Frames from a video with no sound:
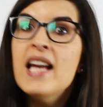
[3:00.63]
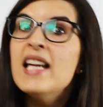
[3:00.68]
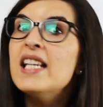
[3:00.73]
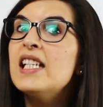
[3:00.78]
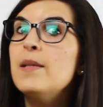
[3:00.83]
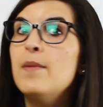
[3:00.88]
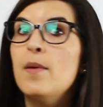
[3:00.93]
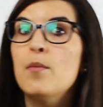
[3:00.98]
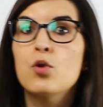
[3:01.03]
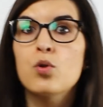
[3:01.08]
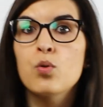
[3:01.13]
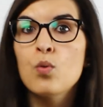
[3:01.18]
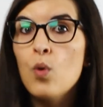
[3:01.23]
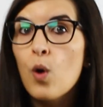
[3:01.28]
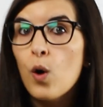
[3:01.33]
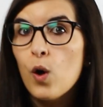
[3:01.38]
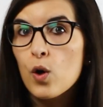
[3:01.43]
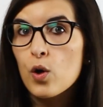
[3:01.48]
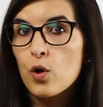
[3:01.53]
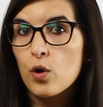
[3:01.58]
Si vemos un
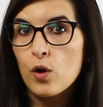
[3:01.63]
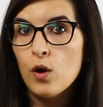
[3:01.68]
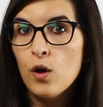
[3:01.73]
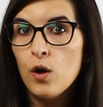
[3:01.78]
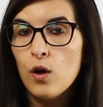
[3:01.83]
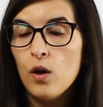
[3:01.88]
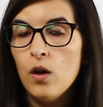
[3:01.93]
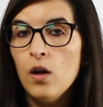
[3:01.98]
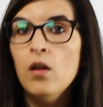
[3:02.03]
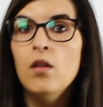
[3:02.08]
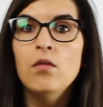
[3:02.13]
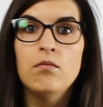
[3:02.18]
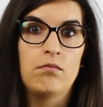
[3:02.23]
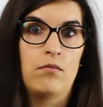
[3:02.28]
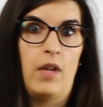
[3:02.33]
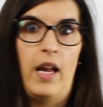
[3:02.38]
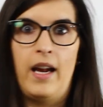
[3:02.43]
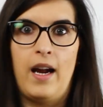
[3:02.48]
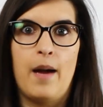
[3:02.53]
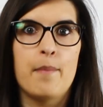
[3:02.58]
color rojo,
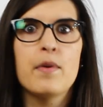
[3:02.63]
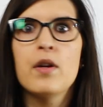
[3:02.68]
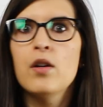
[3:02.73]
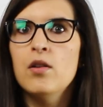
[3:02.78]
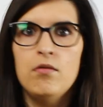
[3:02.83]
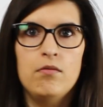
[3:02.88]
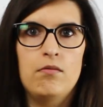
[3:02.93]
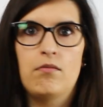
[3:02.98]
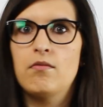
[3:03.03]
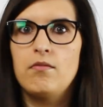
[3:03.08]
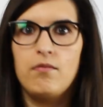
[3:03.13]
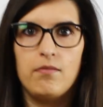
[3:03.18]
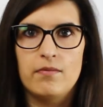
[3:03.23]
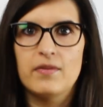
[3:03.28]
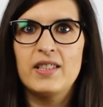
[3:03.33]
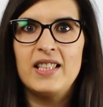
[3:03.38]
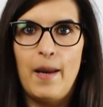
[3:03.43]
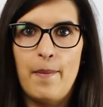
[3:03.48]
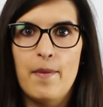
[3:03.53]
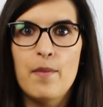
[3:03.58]
en cambio,
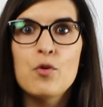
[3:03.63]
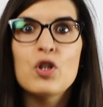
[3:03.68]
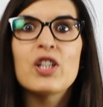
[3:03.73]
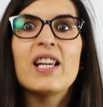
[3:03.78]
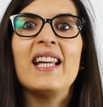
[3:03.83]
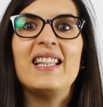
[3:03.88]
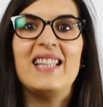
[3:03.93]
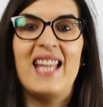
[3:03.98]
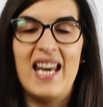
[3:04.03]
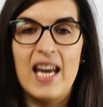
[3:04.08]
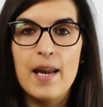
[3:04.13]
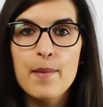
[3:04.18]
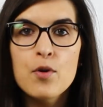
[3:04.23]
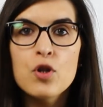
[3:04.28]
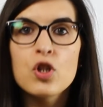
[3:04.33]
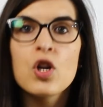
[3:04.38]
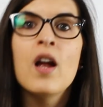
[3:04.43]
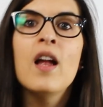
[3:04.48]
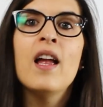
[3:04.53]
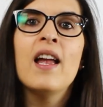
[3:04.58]
sabemos que
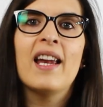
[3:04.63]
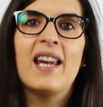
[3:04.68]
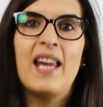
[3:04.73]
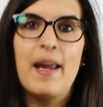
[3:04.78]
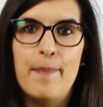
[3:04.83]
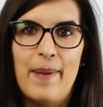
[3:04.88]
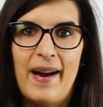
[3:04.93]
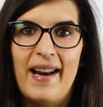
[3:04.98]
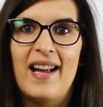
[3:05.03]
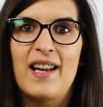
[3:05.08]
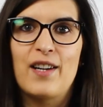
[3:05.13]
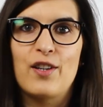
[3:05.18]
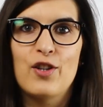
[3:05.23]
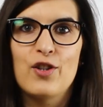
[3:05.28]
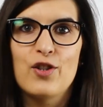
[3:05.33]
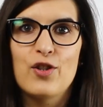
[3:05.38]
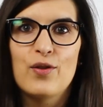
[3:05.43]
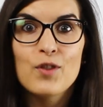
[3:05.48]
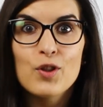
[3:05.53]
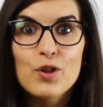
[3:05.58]
tenemos que
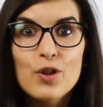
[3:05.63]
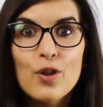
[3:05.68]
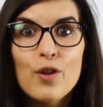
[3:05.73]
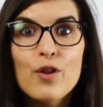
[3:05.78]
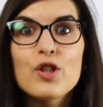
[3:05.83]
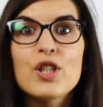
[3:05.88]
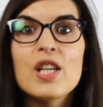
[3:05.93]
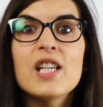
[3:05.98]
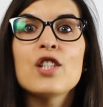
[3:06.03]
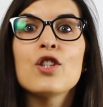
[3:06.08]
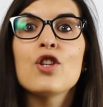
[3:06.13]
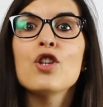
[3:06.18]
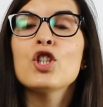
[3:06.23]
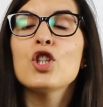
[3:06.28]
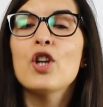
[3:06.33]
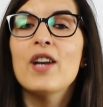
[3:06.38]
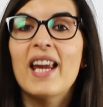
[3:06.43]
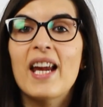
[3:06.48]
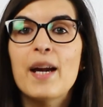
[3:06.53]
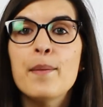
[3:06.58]
pararnos. Todos estos
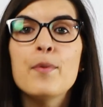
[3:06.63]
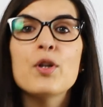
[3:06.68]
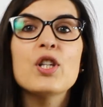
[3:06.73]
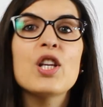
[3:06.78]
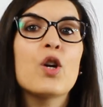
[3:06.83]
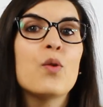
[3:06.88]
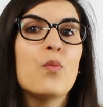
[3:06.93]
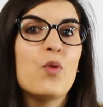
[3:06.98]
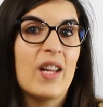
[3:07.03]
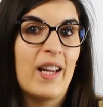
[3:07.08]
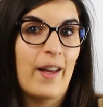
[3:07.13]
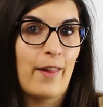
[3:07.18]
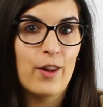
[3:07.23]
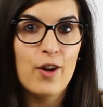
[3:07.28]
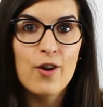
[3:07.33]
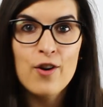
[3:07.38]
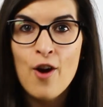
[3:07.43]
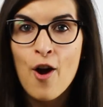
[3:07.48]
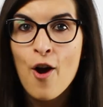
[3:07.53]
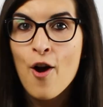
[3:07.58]
son ejemplos de
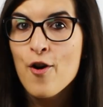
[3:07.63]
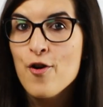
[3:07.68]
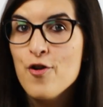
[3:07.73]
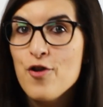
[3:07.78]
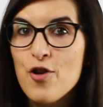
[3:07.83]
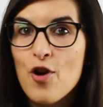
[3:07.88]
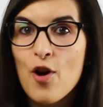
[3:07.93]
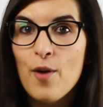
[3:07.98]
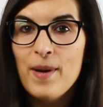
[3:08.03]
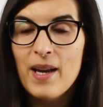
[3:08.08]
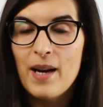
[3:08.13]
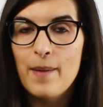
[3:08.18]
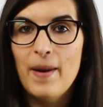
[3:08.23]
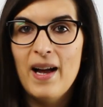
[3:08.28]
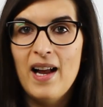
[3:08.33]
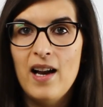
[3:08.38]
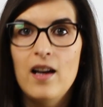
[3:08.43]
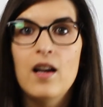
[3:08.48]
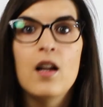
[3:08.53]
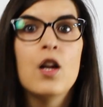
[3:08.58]
comunicación no
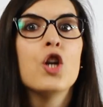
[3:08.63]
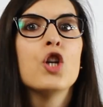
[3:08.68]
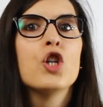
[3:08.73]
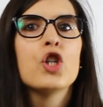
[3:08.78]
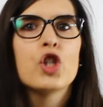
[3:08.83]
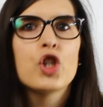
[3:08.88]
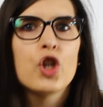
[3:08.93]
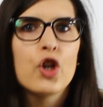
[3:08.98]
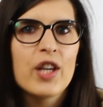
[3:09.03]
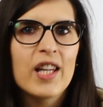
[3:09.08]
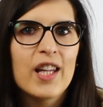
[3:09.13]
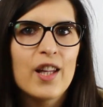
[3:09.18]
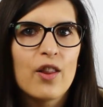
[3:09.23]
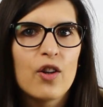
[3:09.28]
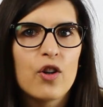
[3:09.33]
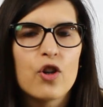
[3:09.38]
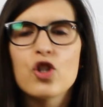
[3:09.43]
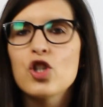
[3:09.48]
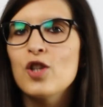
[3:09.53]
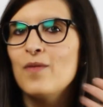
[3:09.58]
verbal,
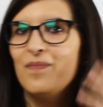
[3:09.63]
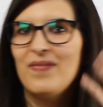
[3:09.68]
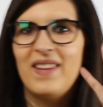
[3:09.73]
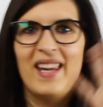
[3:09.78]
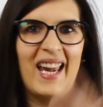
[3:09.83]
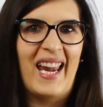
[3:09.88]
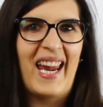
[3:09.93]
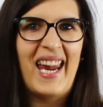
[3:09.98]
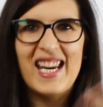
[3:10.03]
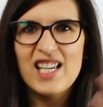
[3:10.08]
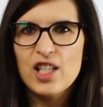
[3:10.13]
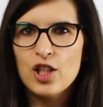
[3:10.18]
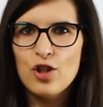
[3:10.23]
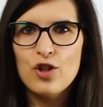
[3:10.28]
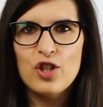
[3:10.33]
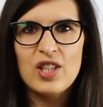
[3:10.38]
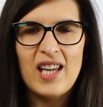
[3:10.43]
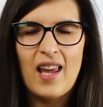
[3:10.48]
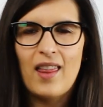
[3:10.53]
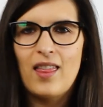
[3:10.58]
sonidos,
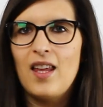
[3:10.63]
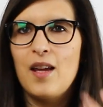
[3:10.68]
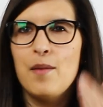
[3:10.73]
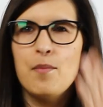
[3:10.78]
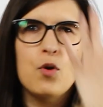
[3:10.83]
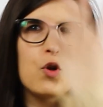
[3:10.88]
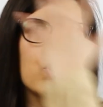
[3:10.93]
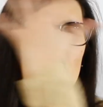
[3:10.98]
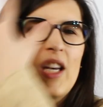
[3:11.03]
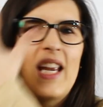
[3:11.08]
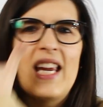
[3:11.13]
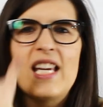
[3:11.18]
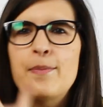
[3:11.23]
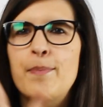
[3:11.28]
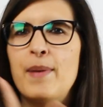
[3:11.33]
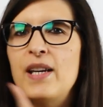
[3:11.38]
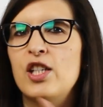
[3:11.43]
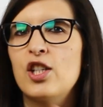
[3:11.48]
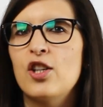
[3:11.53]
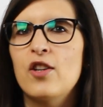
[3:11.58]
gestos que hacemos,
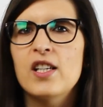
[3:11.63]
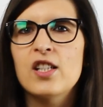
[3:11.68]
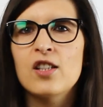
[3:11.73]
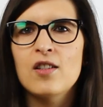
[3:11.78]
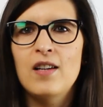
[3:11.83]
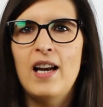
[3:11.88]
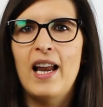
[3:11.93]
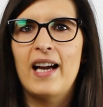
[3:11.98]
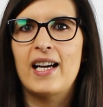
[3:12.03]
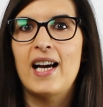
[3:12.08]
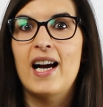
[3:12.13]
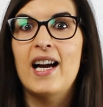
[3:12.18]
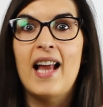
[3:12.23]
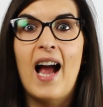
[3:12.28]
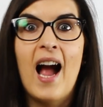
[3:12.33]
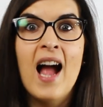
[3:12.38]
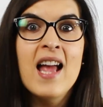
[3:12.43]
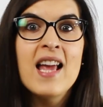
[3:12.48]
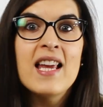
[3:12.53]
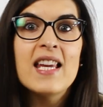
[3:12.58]
expresiones con la
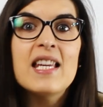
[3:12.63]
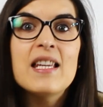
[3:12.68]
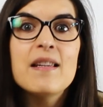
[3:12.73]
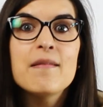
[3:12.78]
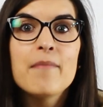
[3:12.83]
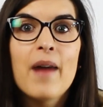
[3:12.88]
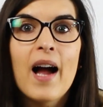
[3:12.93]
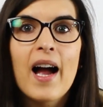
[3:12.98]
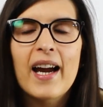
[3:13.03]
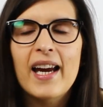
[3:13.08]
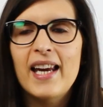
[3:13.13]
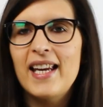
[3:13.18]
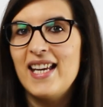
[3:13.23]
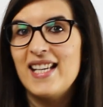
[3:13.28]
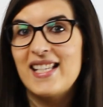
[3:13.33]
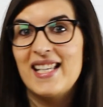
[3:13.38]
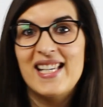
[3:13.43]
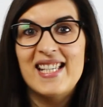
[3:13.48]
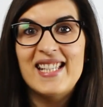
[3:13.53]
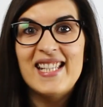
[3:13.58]
cara,
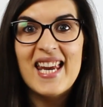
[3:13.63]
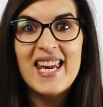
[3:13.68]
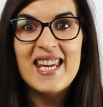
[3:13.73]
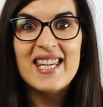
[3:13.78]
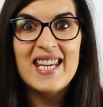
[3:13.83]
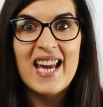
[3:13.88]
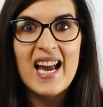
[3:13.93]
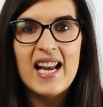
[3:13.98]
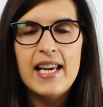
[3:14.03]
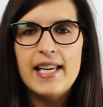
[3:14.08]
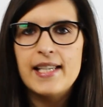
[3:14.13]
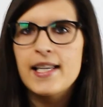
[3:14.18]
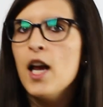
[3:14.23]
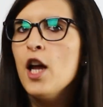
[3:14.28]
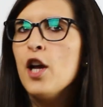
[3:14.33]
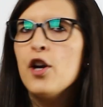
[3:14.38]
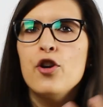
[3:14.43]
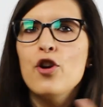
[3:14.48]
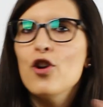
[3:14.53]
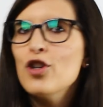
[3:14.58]
imágenes, señales.
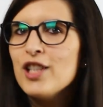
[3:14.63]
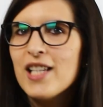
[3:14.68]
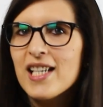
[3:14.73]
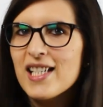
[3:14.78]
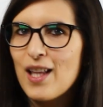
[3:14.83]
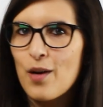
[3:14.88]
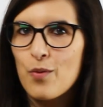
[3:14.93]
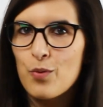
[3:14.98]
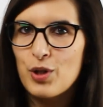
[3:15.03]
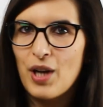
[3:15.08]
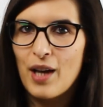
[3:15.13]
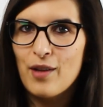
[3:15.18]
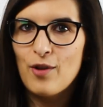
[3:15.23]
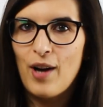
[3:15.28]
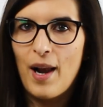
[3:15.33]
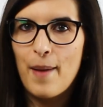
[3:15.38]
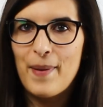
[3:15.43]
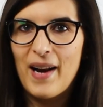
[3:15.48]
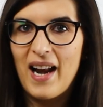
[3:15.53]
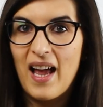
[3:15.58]
No se está usando
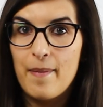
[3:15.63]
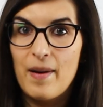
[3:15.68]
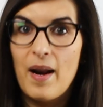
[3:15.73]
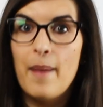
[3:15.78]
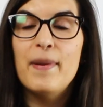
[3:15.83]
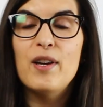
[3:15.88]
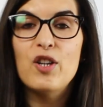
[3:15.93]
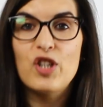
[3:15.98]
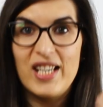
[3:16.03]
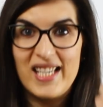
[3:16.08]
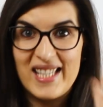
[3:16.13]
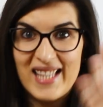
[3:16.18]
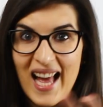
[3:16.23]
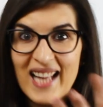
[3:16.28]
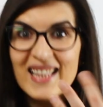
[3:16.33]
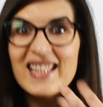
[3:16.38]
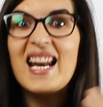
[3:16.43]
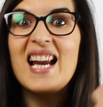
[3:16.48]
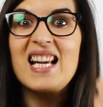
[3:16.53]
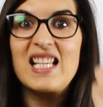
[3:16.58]
la palabra, pero se
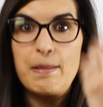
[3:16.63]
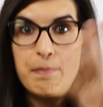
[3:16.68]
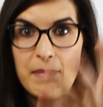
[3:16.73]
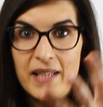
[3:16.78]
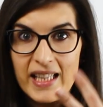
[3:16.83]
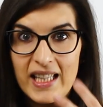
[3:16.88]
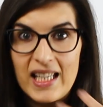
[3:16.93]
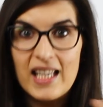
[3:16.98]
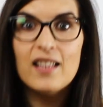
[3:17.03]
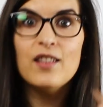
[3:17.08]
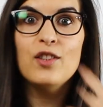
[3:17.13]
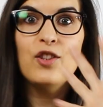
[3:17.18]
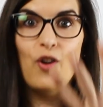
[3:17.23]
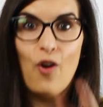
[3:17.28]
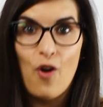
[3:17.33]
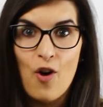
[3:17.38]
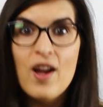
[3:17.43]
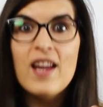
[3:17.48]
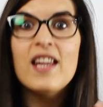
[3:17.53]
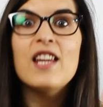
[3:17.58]
está
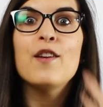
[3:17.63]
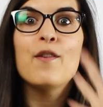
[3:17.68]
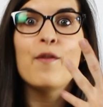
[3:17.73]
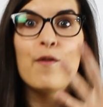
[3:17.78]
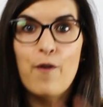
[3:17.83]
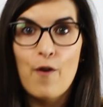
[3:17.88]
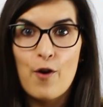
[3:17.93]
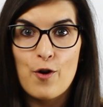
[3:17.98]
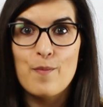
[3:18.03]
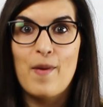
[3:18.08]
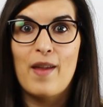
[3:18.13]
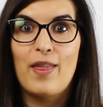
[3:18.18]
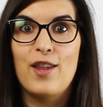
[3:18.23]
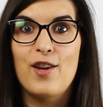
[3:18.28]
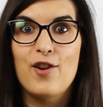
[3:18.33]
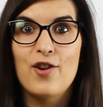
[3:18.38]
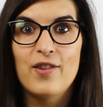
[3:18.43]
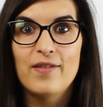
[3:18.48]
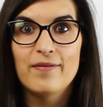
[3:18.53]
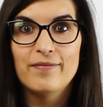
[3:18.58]
transmitiendo
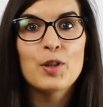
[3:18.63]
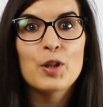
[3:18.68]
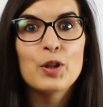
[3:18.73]
información.